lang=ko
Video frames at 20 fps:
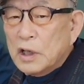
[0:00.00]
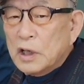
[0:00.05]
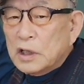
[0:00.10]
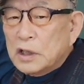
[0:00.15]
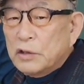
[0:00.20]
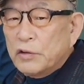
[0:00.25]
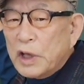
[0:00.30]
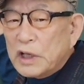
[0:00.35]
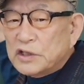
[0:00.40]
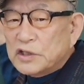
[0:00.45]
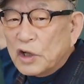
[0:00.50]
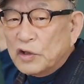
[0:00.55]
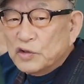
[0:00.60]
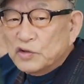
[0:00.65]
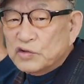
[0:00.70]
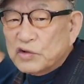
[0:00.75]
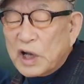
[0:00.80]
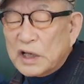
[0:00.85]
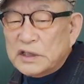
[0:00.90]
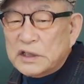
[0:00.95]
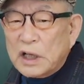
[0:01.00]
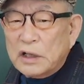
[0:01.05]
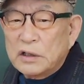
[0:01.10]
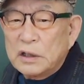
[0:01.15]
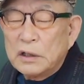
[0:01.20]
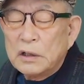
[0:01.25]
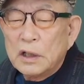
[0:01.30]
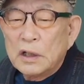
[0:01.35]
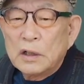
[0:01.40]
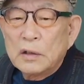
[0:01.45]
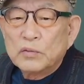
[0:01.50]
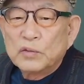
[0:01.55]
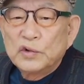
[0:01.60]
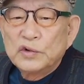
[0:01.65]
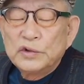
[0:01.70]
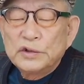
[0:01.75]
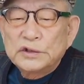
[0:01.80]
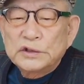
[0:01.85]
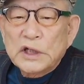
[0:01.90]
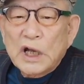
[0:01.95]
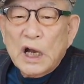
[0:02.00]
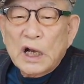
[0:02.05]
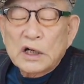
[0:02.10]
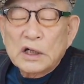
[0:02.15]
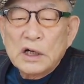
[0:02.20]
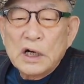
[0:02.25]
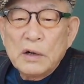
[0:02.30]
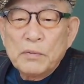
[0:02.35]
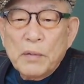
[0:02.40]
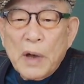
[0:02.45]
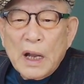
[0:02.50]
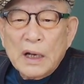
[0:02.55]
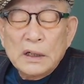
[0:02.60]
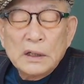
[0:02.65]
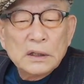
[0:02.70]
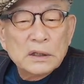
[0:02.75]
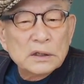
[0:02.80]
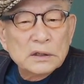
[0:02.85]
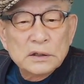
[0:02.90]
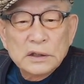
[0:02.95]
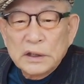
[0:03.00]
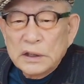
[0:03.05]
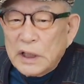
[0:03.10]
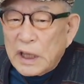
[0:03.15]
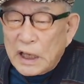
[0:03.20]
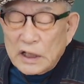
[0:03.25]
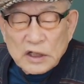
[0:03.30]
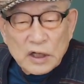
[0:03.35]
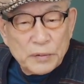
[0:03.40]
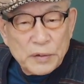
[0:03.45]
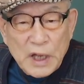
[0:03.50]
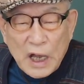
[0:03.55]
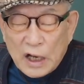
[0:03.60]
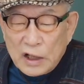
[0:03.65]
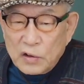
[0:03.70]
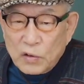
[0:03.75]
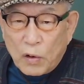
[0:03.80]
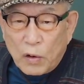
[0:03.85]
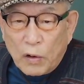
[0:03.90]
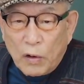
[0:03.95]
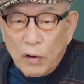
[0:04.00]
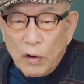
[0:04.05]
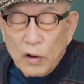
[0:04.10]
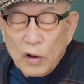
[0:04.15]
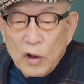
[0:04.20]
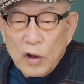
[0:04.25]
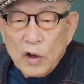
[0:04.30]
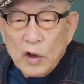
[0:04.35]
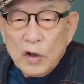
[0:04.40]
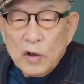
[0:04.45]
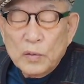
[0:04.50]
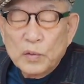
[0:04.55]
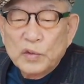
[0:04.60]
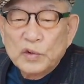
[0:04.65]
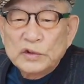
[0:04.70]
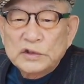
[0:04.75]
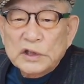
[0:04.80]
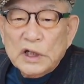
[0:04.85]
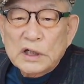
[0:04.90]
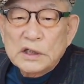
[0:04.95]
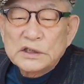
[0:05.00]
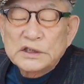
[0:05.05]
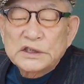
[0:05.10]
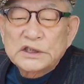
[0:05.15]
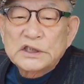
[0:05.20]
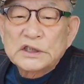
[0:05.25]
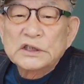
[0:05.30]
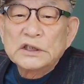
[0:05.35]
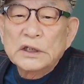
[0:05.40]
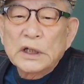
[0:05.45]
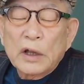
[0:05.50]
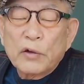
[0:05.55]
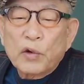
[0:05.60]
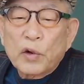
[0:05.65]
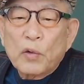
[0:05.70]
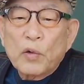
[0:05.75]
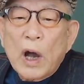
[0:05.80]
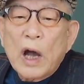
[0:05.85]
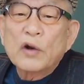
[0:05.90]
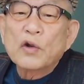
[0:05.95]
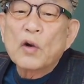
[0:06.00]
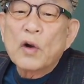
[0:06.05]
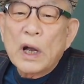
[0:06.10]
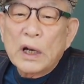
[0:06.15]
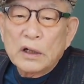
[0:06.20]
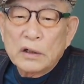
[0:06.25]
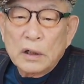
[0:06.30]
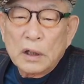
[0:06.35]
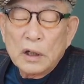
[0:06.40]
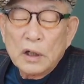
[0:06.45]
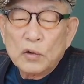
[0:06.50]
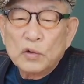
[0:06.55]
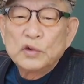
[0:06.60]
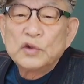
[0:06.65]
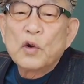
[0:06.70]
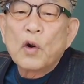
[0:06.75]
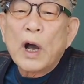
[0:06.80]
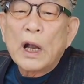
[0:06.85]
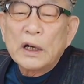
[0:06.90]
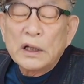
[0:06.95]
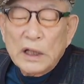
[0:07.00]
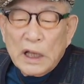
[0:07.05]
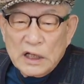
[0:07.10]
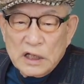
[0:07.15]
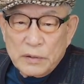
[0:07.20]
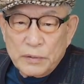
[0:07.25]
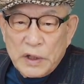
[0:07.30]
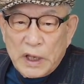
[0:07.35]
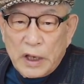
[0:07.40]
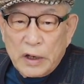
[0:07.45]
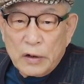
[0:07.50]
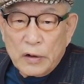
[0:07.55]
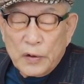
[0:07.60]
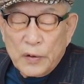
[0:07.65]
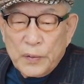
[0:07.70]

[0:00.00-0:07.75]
그 외 전주가차는 문자를 만드는 개념이 아니고 문자를 쓰는 게 활용하는 운용하는 개념이에요.